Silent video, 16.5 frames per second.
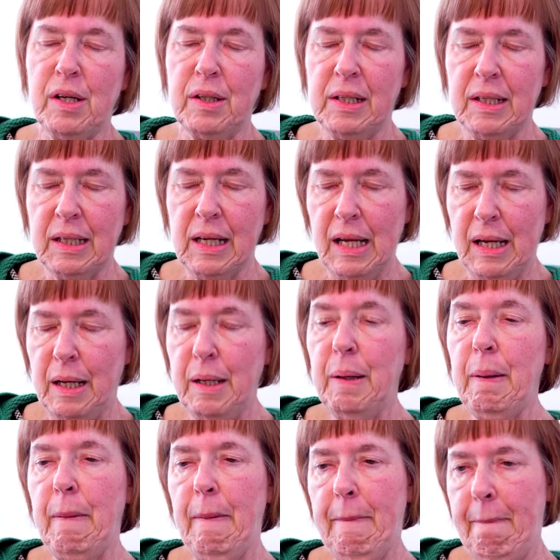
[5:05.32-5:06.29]
dann. Mhm. Gell.
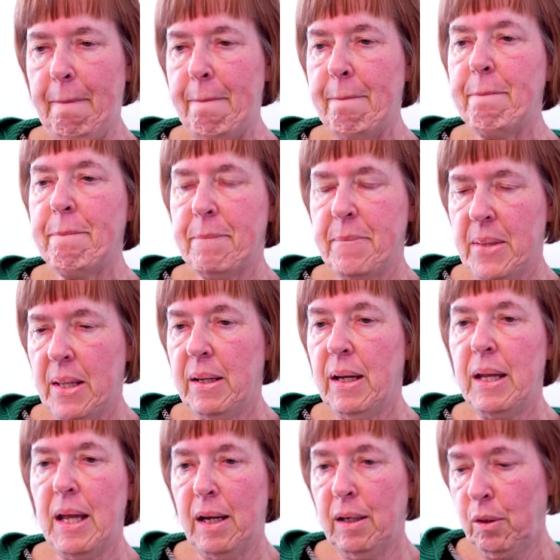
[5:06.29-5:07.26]

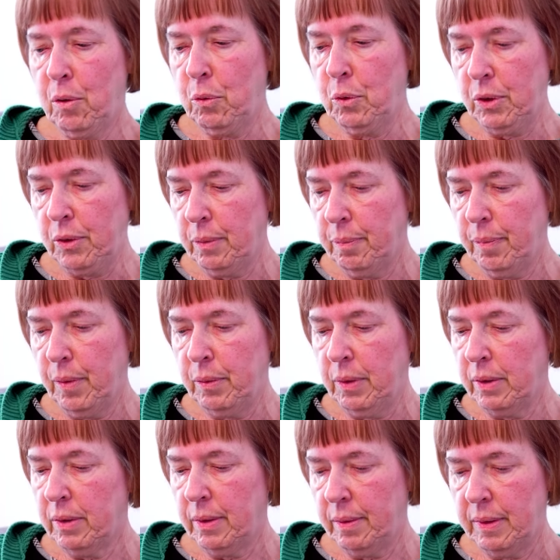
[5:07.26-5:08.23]
Ah ja, gut.
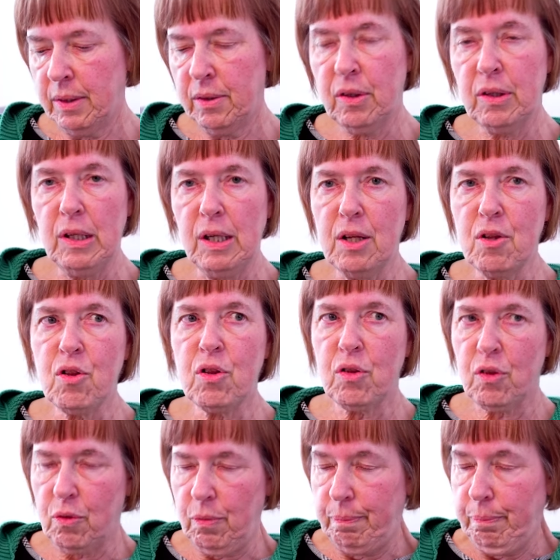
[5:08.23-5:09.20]
Und
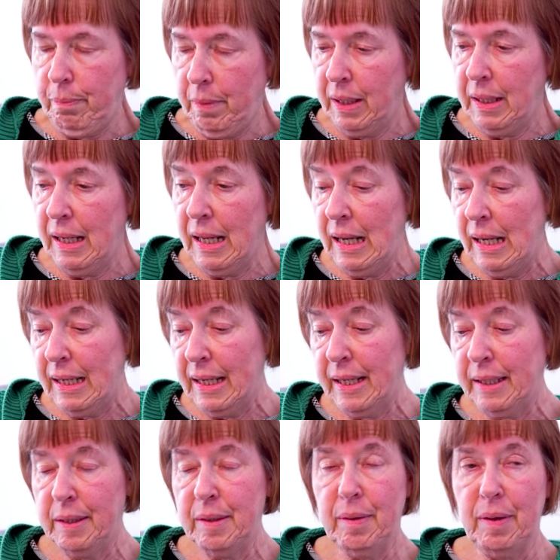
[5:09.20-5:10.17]
natürlich, meine
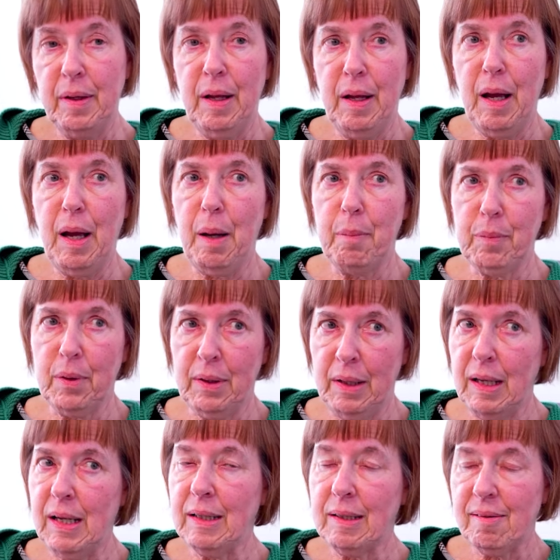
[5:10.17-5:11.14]
Eltern haben
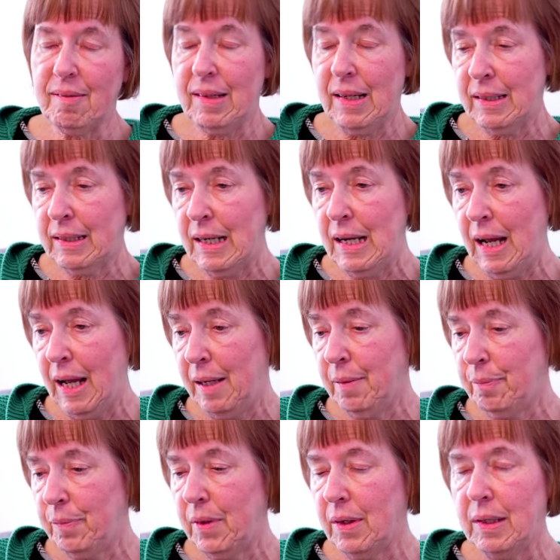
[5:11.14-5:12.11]
dann halt gesagt,
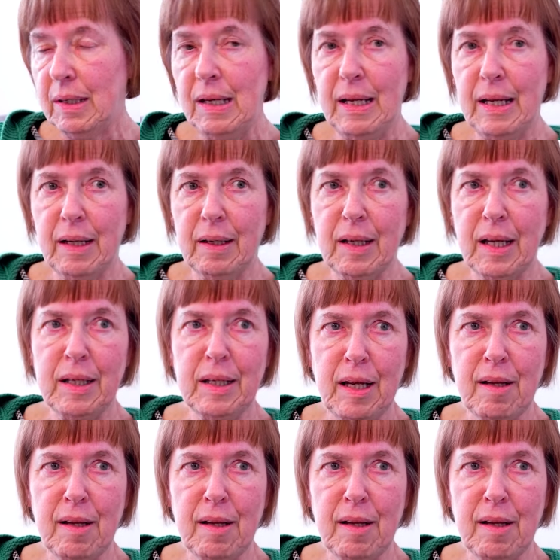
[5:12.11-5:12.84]
klar, deine Lehre geht